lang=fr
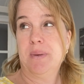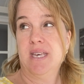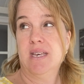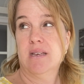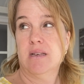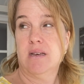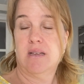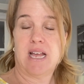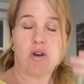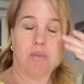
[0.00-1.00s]
puis euh,
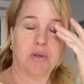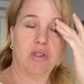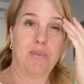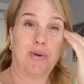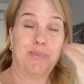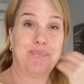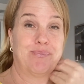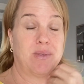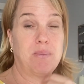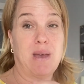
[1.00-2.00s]
de la compote de pomme,
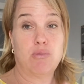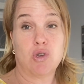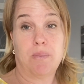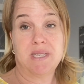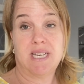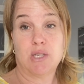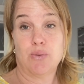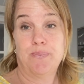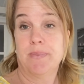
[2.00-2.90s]
Puis elle a bu son asso.